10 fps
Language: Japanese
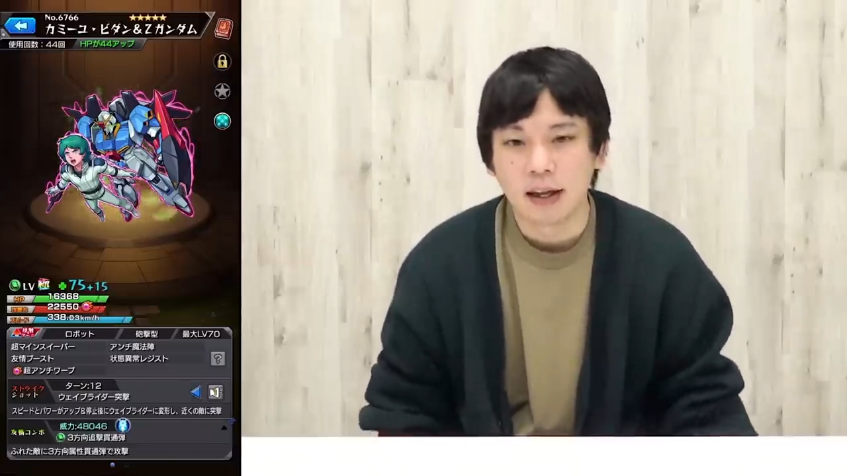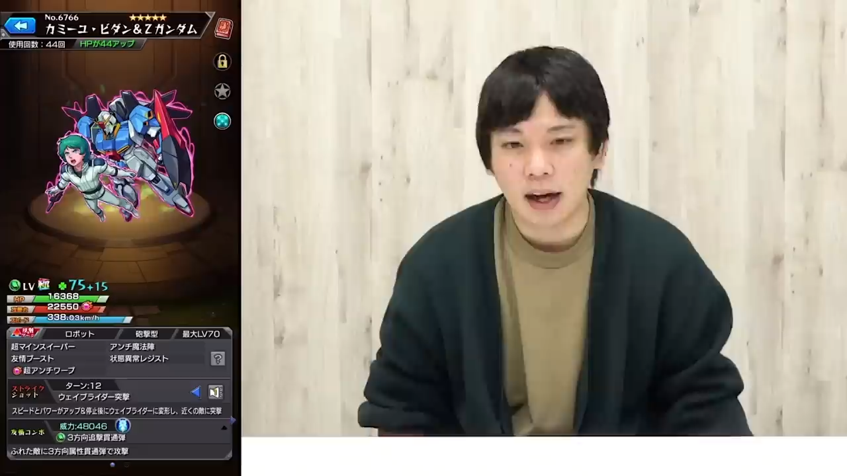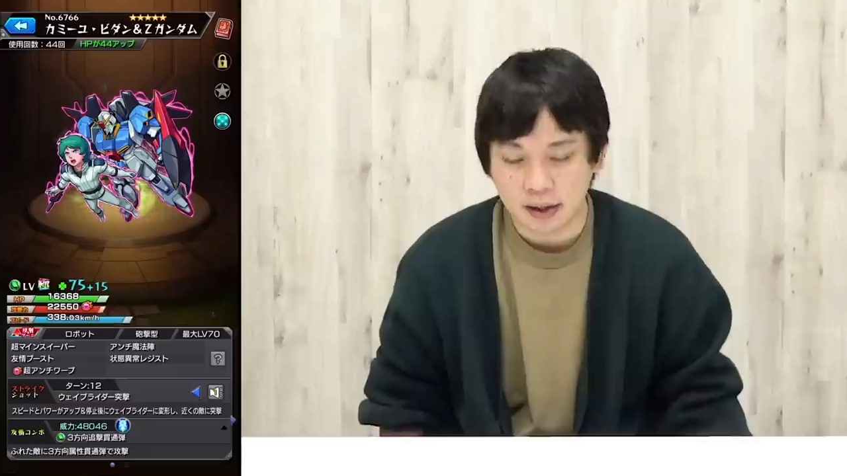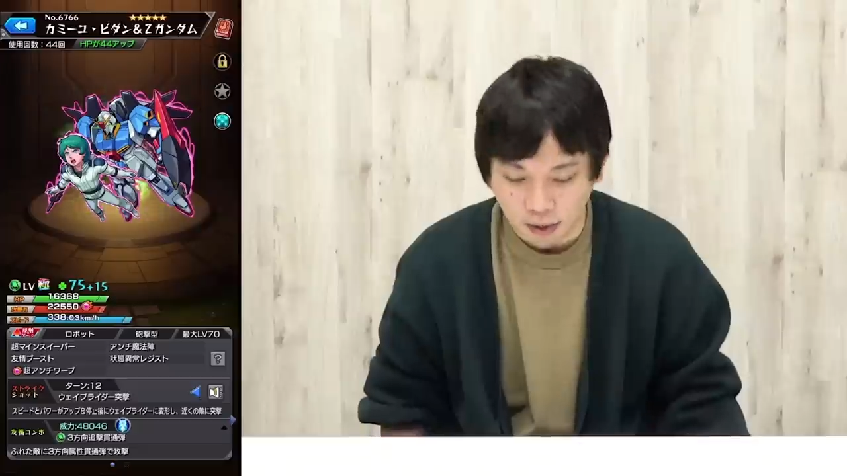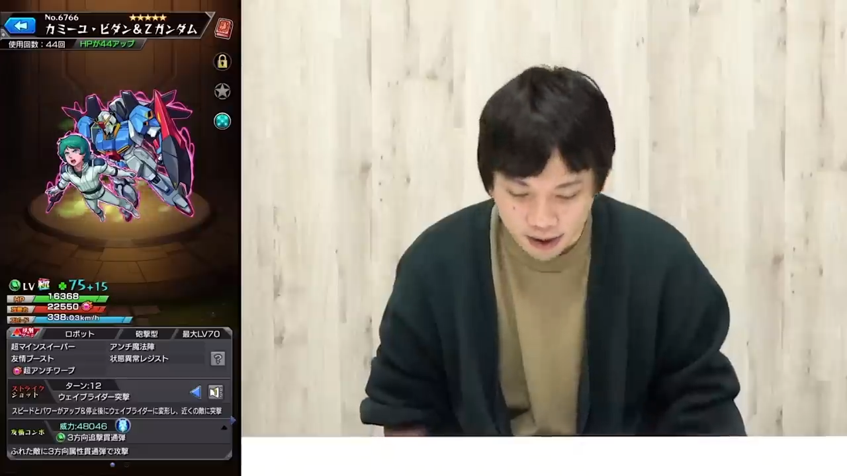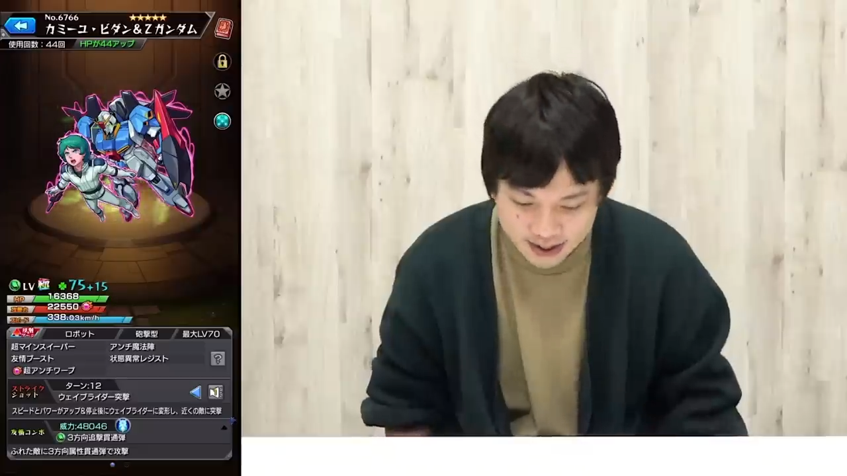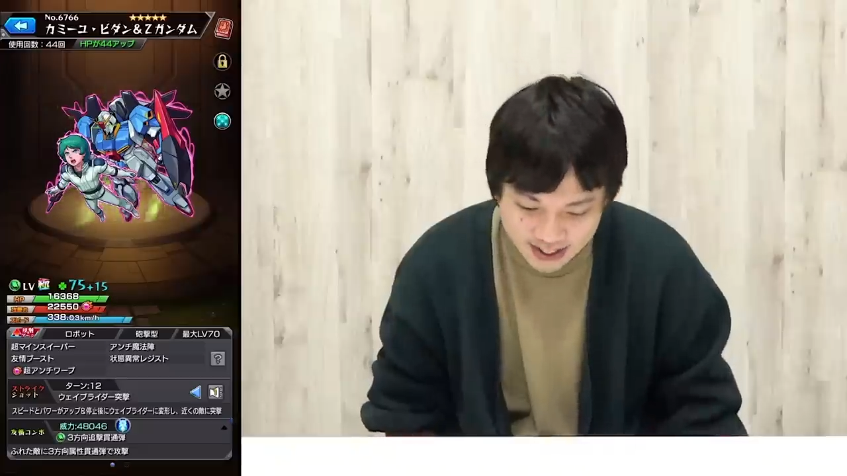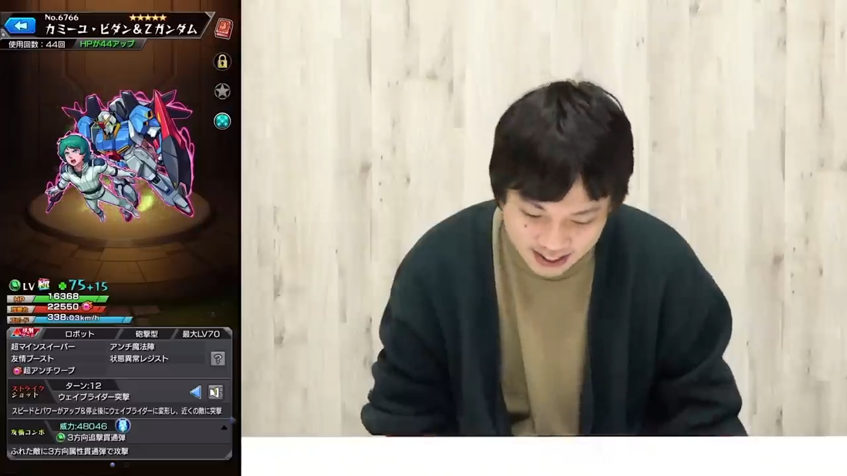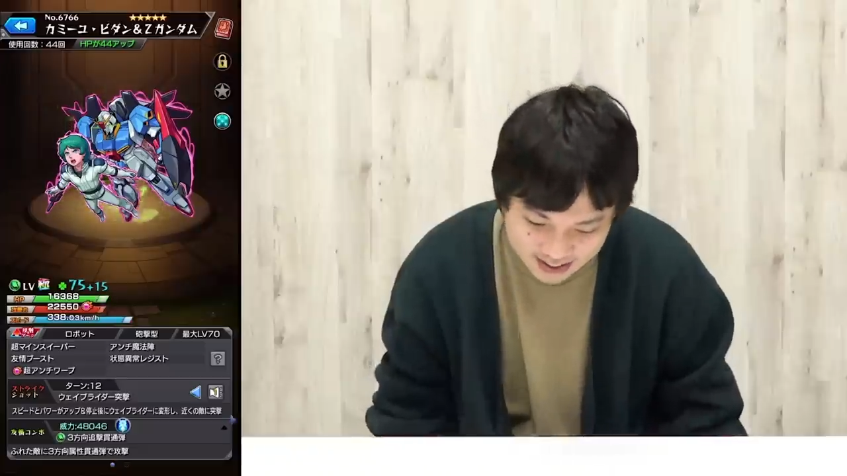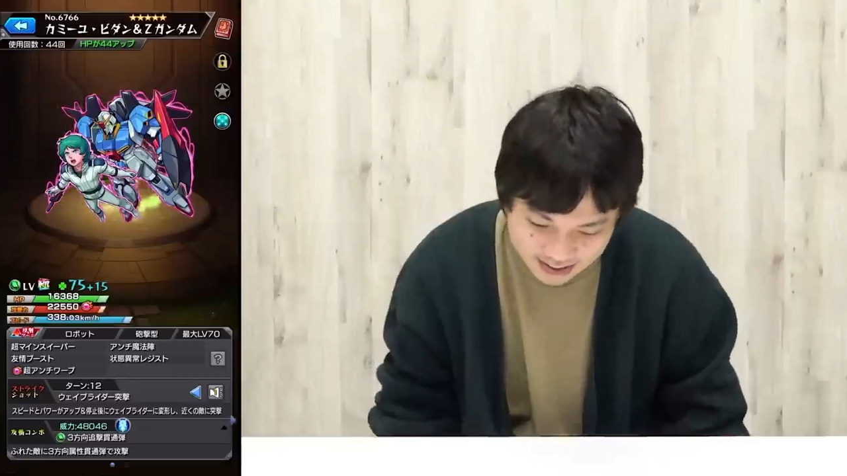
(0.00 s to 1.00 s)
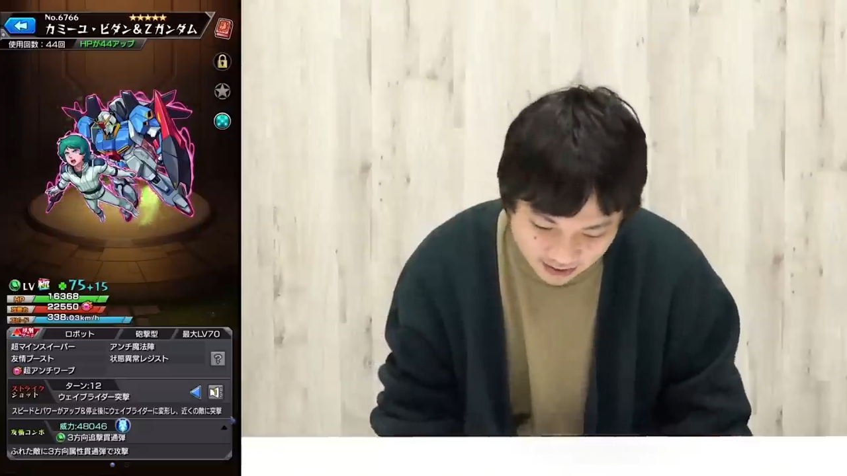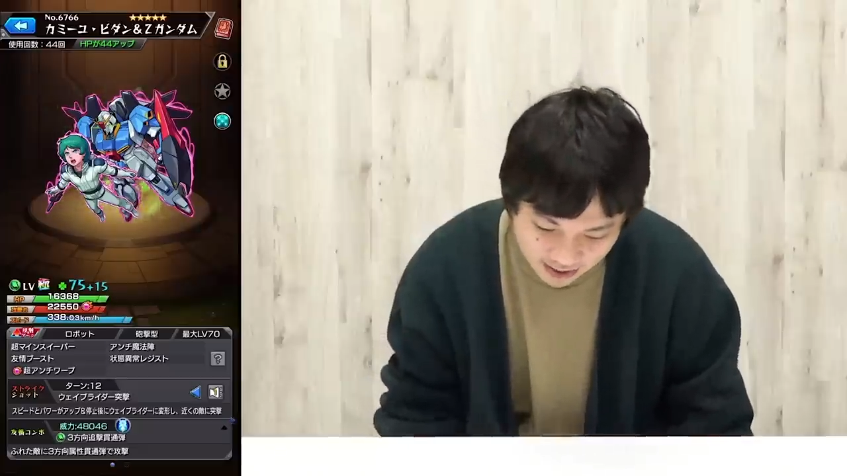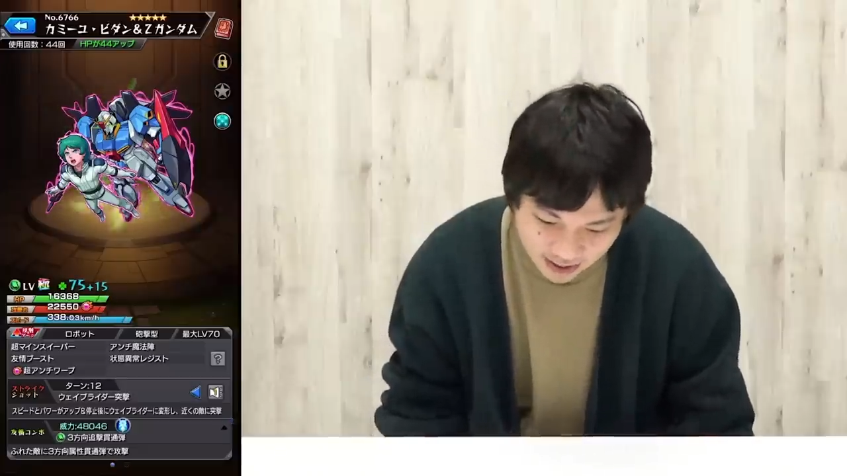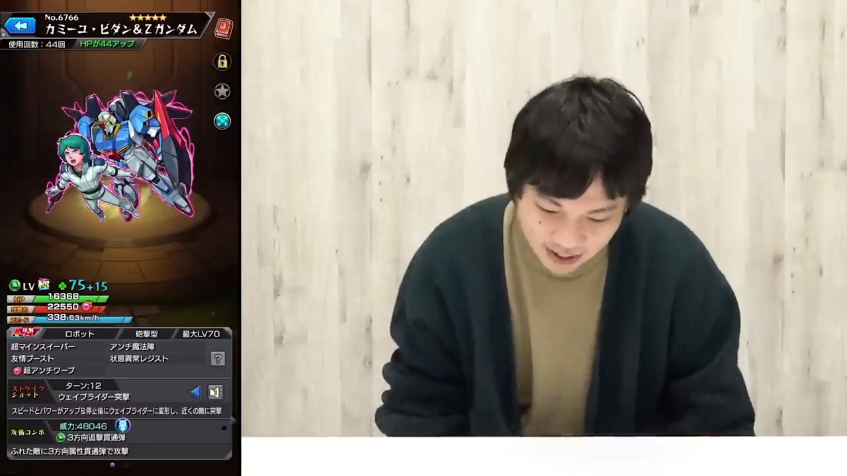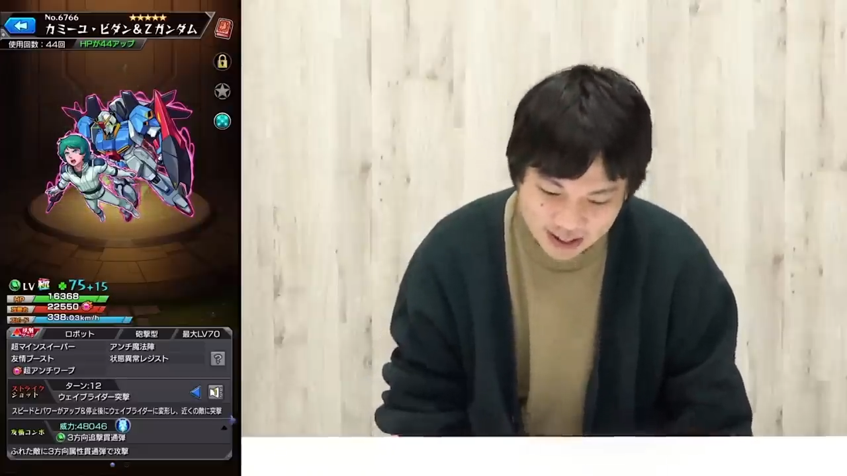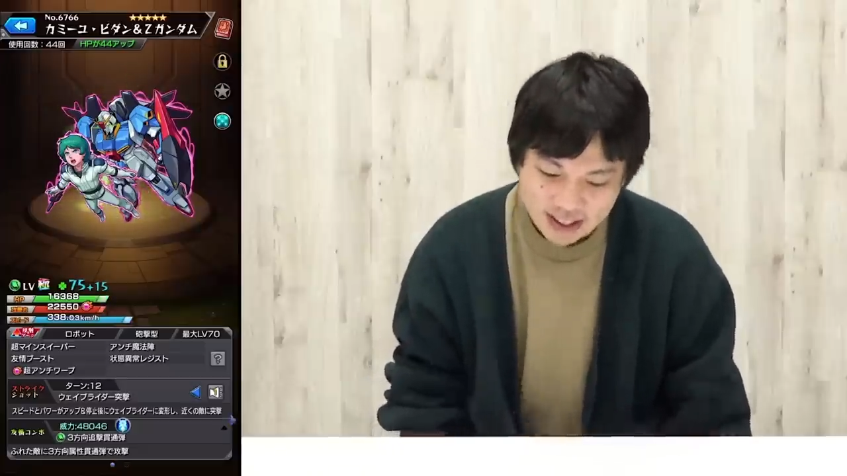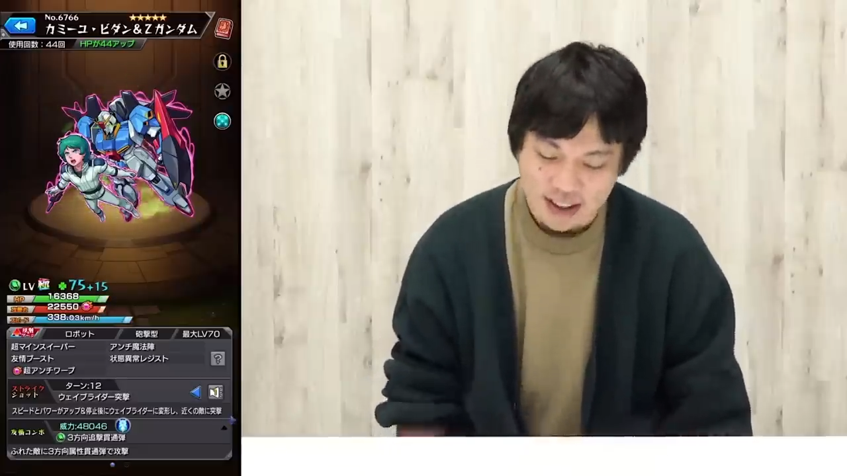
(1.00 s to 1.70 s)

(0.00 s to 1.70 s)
あとこいつに関しては